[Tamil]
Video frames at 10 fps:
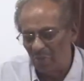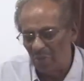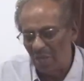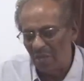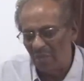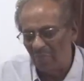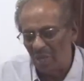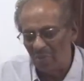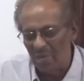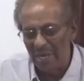முதல்
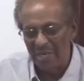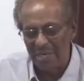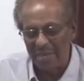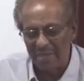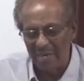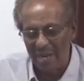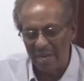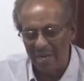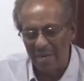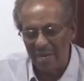முதல் முறையில் நடக்கின்ற
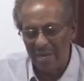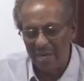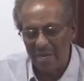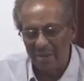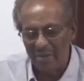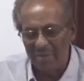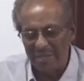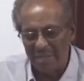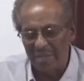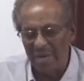
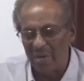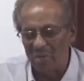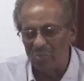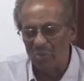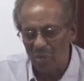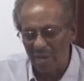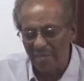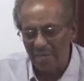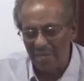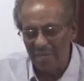வருகின்ற ஒரு
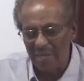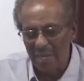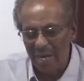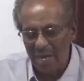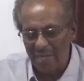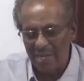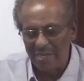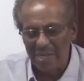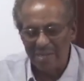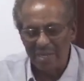புத்தாண்டு அந்த
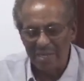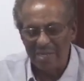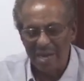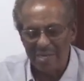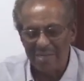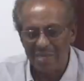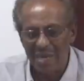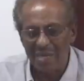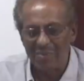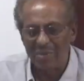தினத்தில் இந்த
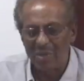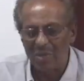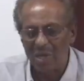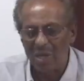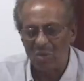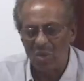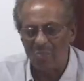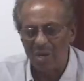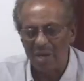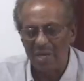அரசியல்
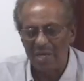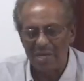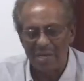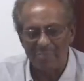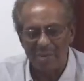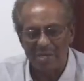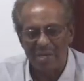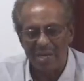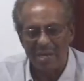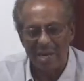குழப்பங்கள் அல்லது
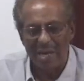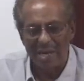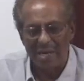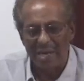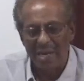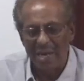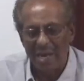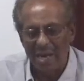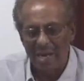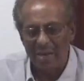பதில்
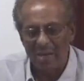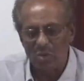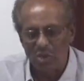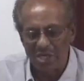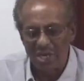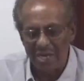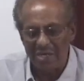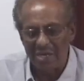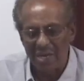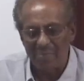
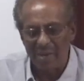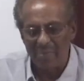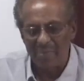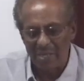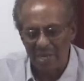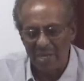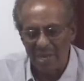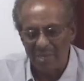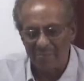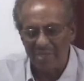குற்றச்சாட்டு பதில்
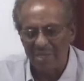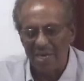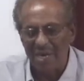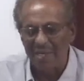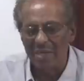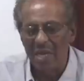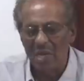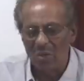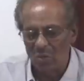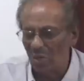அதை பற்றி நான்
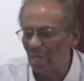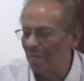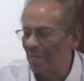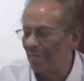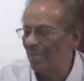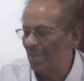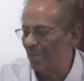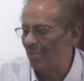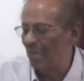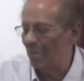கொடுக்கறதுக்கு எனக்கு
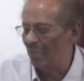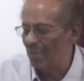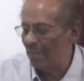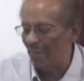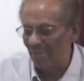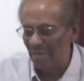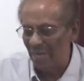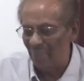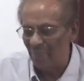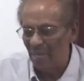மனம் பிடிக்கவில்லை
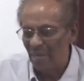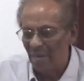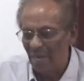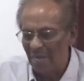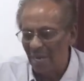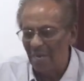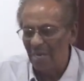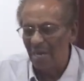ஆனால்